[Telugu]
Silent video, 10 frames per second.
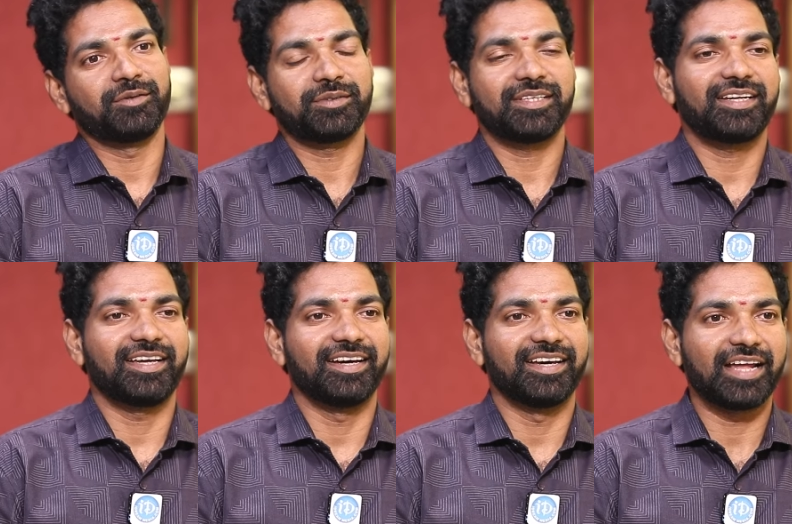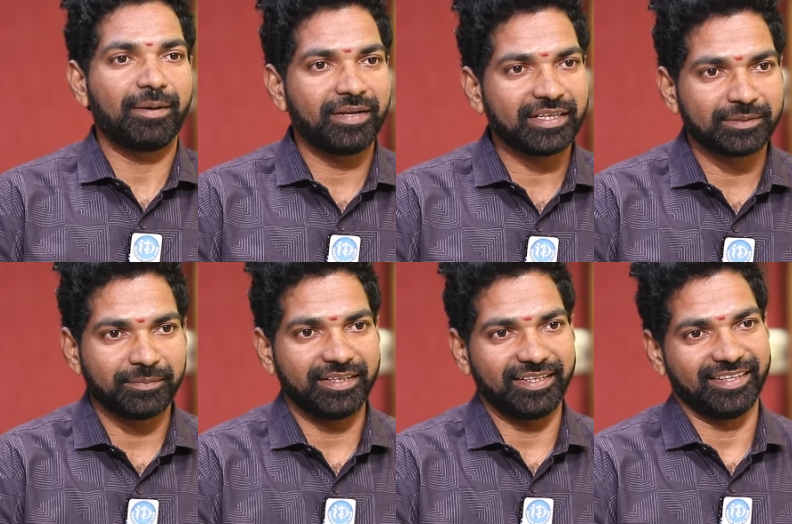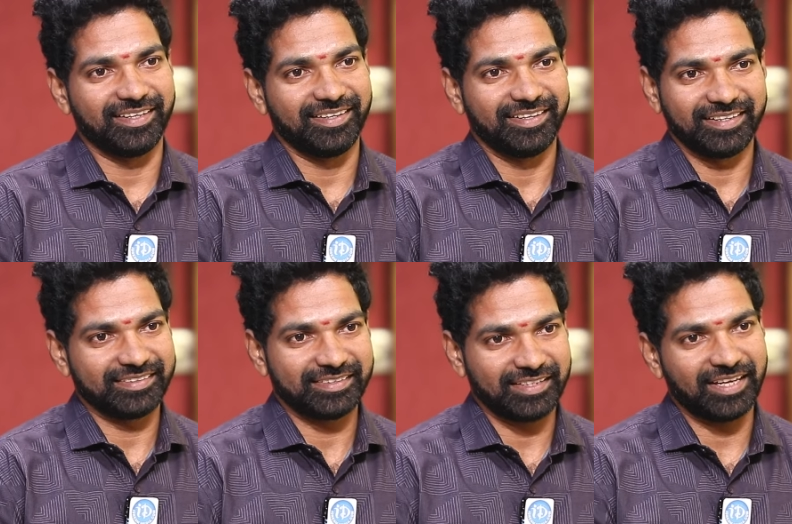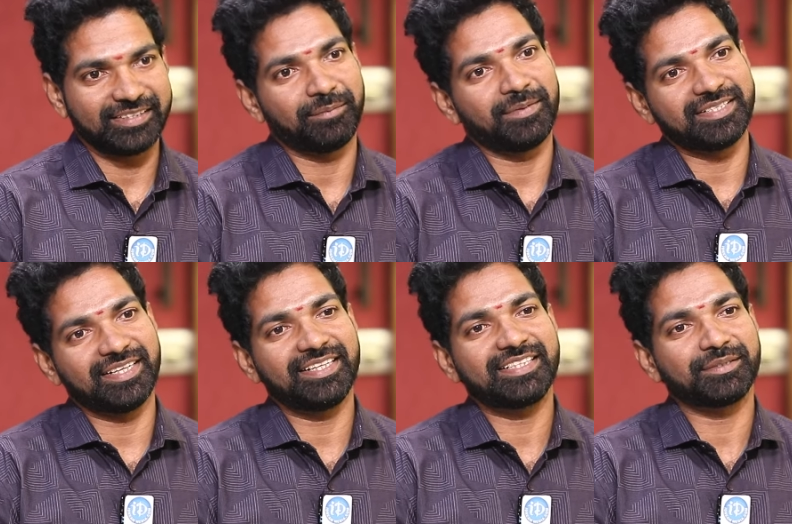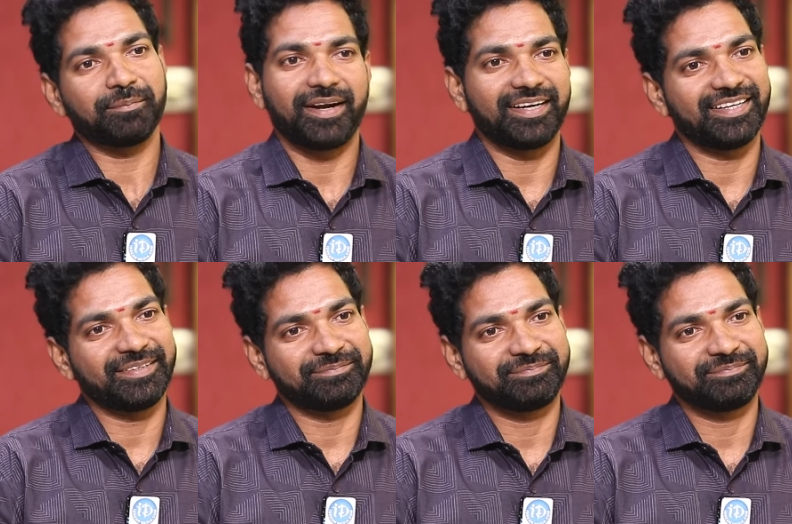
ఒకసారి రామలక్ష్మి సాంగ్ సంబంధించిన లిరిక్స్ పాడండి